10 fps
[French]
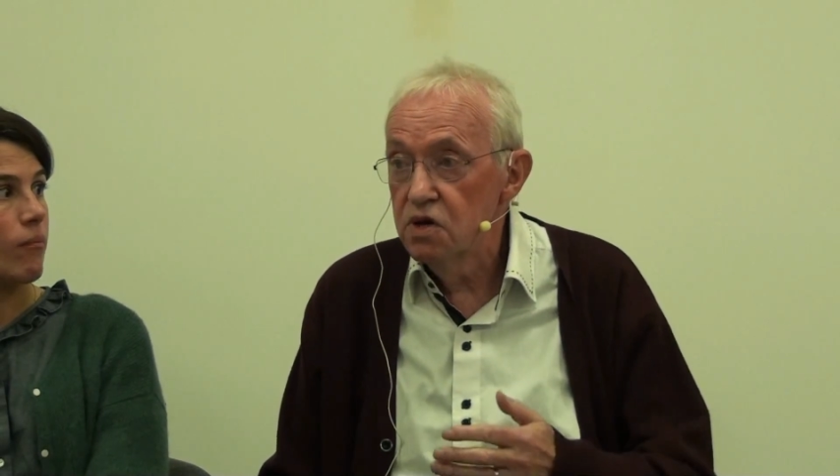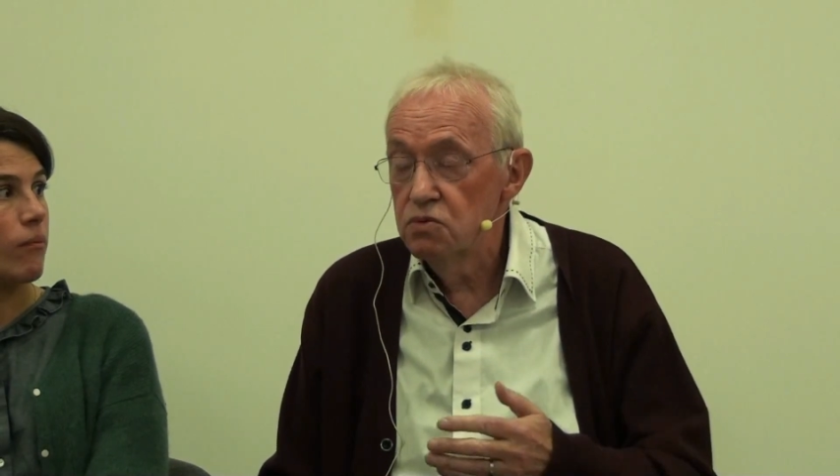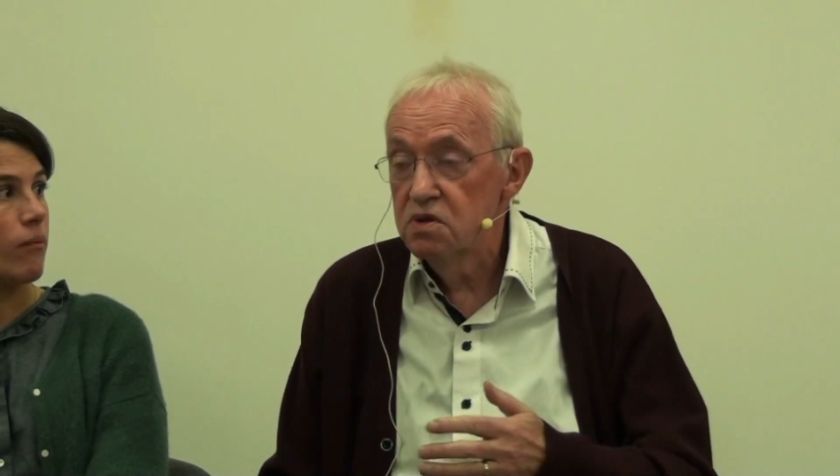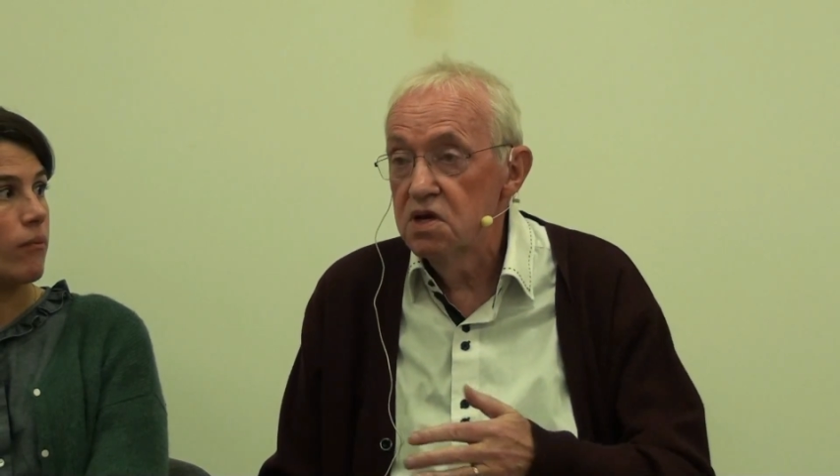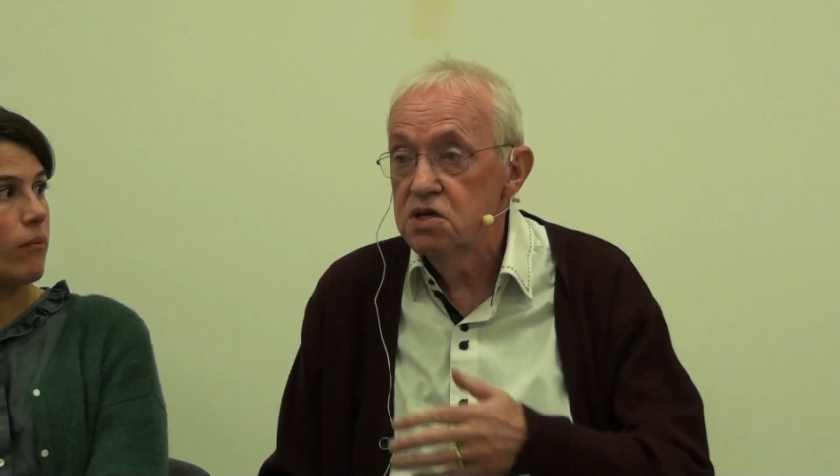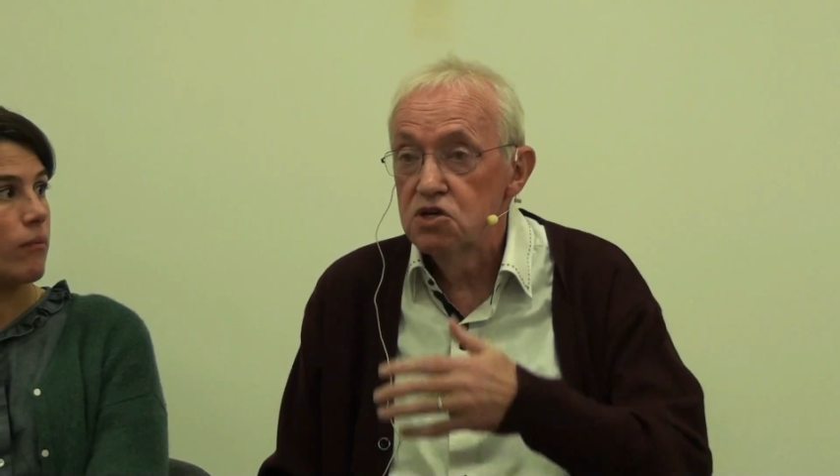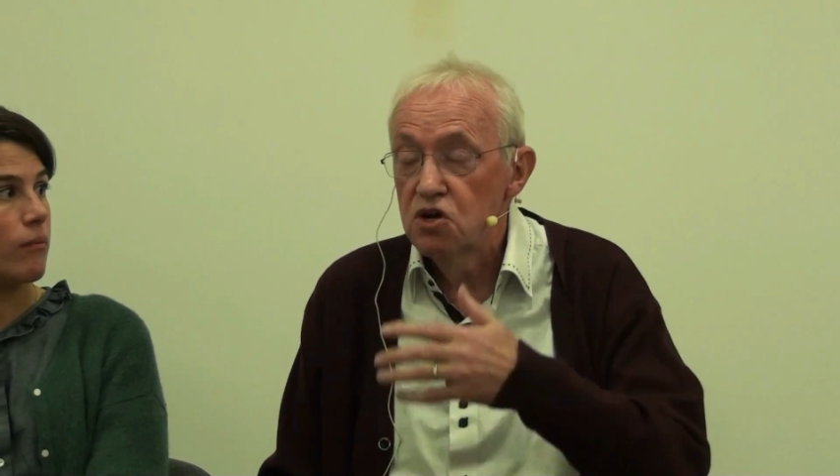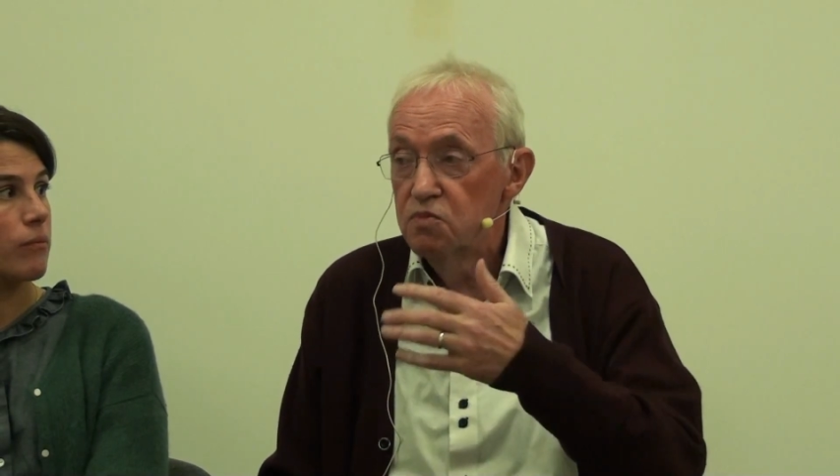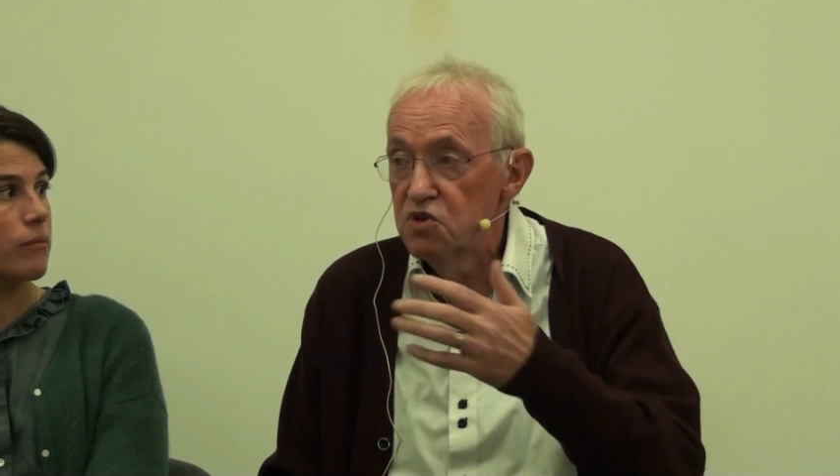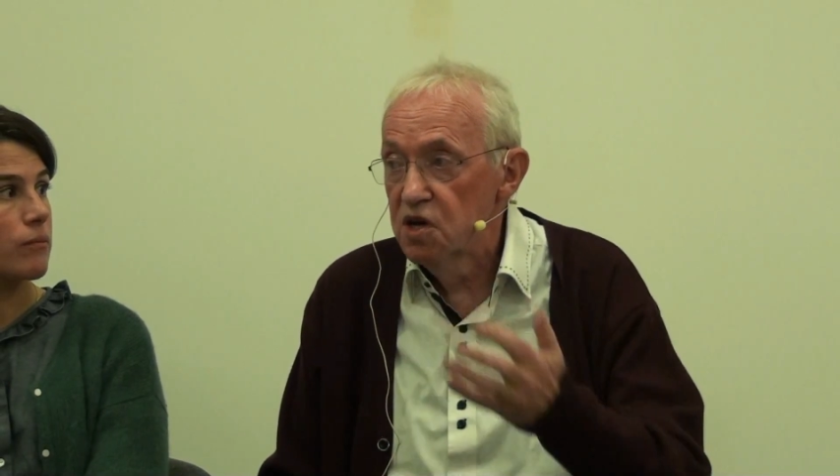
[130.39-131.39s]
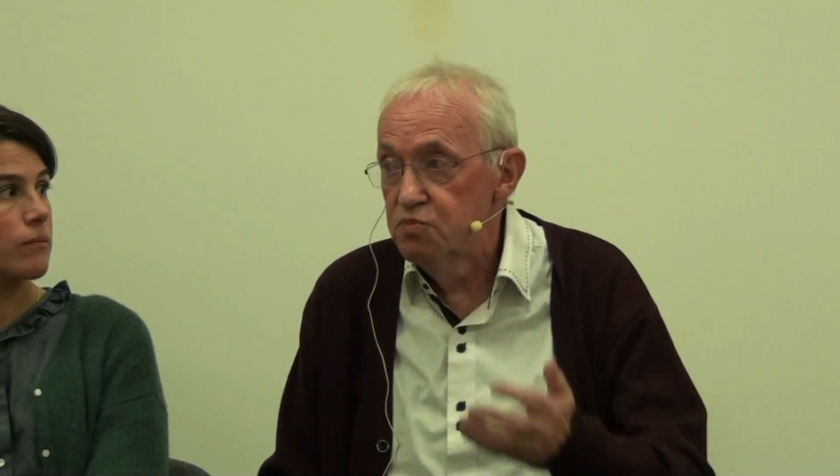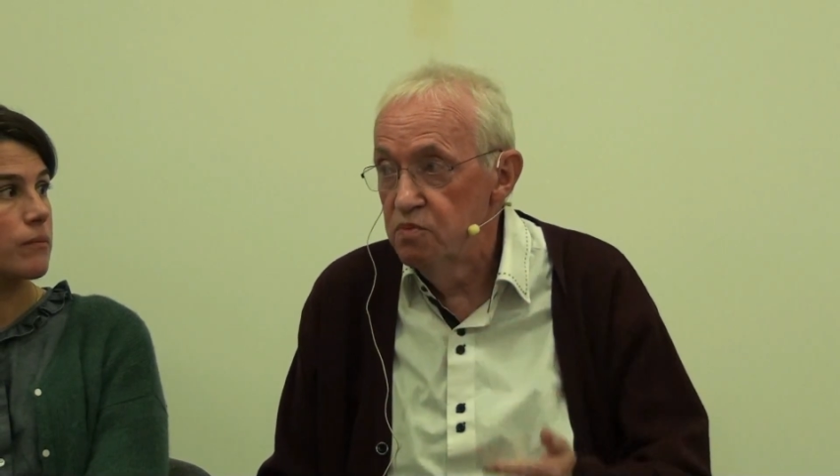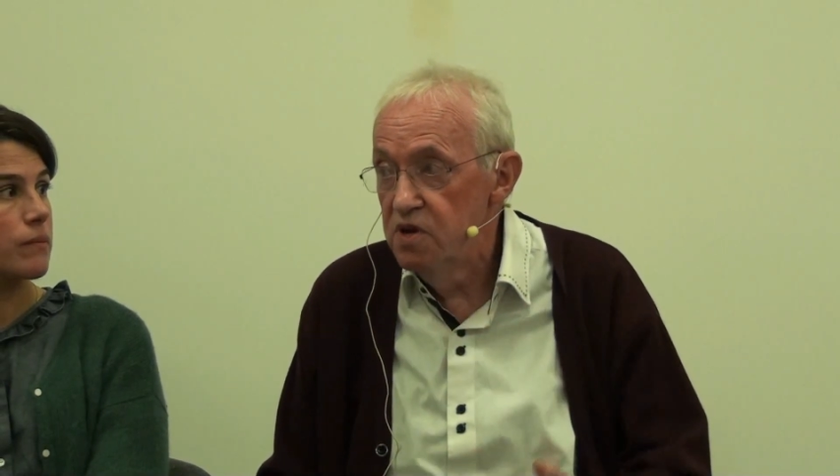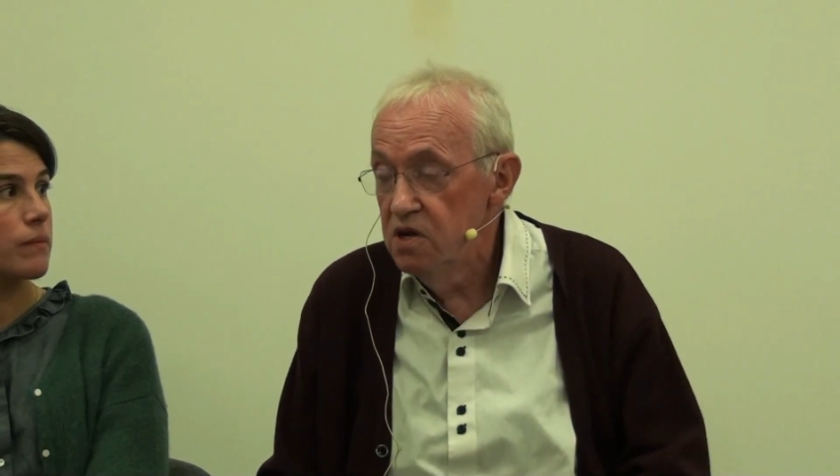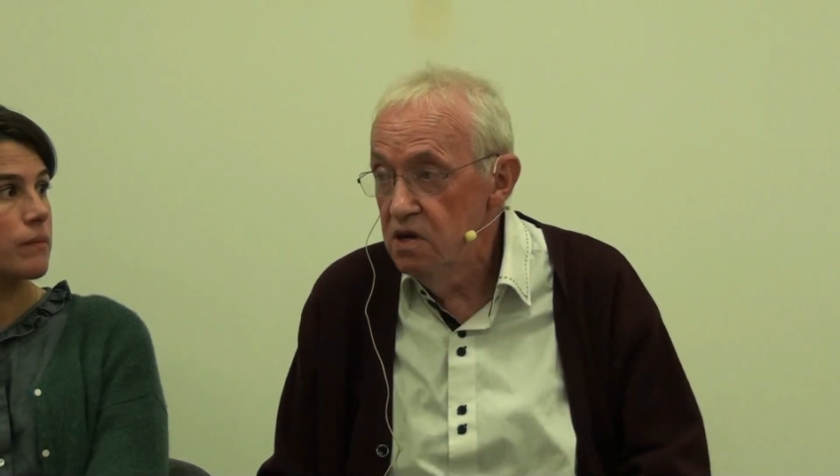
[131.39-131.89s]
le résultat, c'est que j'ai commencé à
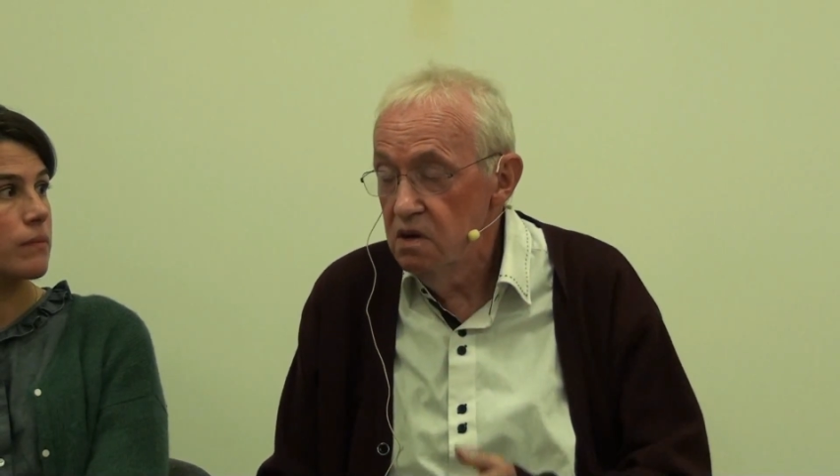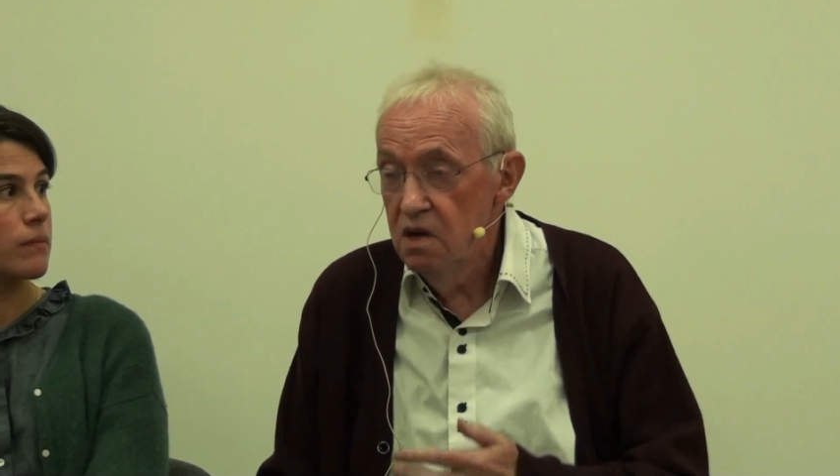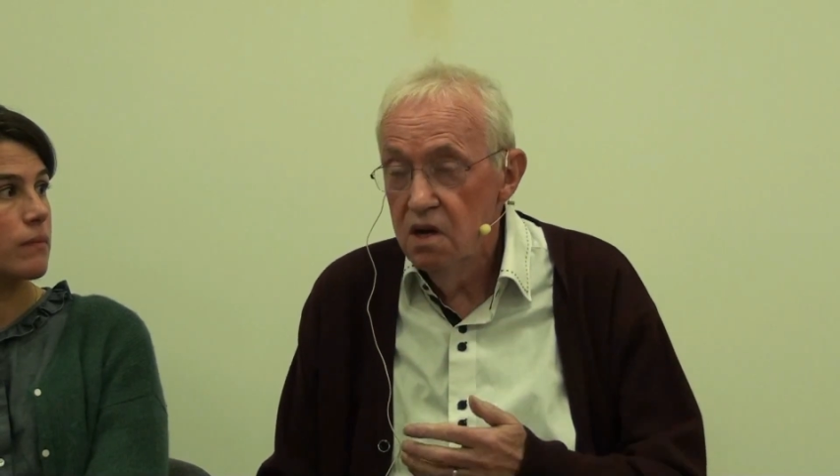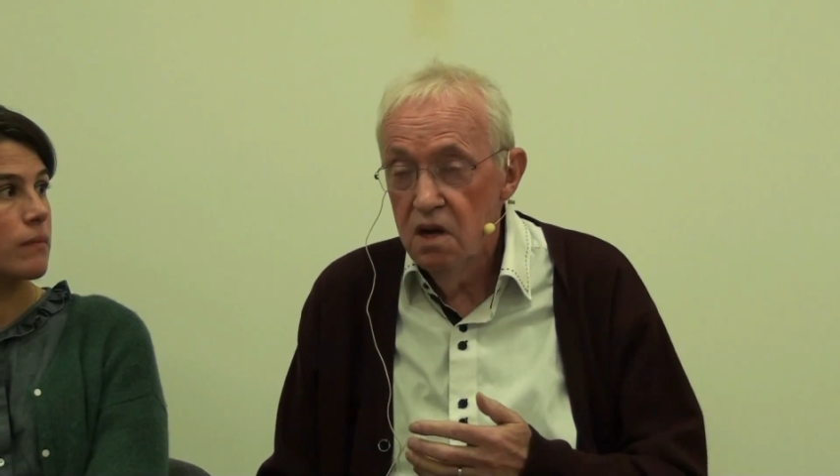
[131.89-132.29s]
publier